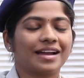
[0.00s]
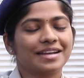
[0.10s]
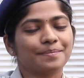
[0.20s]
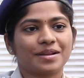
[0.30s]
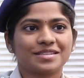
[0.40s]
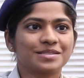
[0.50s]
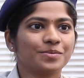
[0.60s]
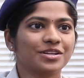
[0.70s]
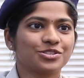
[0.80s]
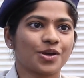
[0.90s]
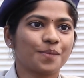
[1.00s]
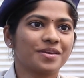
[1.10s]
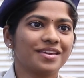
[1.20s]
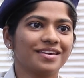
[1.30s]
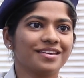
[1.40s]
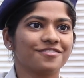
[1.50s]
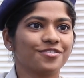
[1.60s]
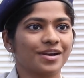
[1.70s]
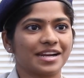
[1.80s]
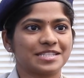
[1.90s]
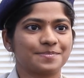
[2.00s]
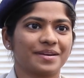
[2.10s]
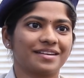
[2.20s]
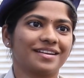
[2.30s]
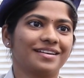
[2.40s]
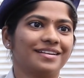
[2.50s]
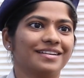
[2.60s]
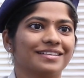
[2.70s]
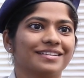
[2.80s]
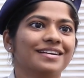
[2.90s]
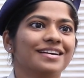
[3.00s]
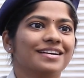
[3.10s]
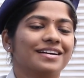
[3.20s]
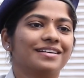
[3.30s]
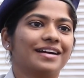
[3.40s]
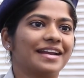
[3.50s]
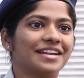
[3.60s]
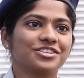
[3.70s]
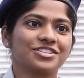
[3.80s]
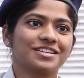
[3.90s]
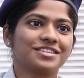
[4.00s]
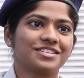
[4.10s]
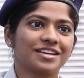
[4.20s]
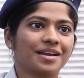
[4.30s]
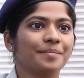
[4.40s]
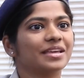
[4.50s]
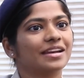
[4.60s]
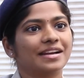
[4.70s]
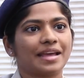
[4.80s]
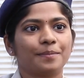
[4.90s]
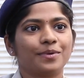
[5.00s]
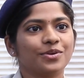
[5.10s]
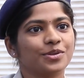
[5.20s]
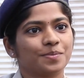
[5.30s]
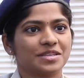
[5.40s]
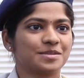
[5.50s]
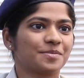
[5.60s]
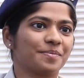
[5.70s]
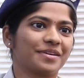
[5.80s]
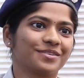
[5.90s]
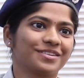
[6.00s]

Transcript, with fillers: అంటే ప్రస్తుతం ఉన్న జాబ్కి ఫుల్ రెస్పెక్ట్ అండ్ అటెన్షన్ ఇచ్చాక మిగిలిన టైంలో యూపీఎస్సీ ప్రిపేర్